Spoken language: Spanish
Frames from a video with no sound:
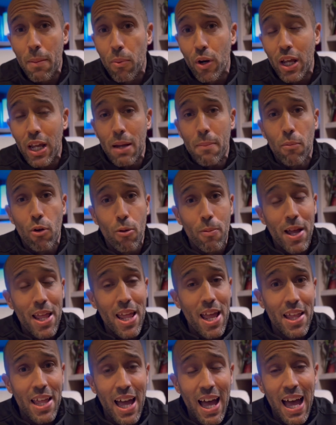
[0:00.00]
por ejemplo,
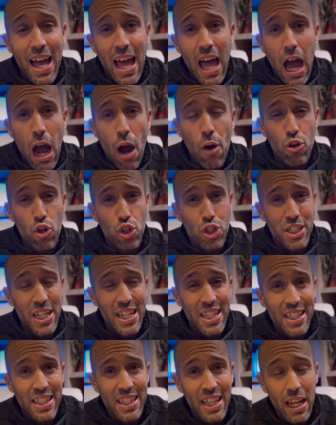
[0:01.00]
vaya ya a unos
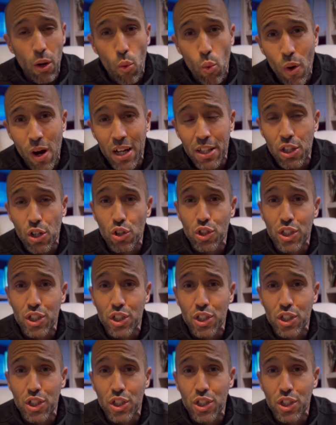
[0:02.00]
84,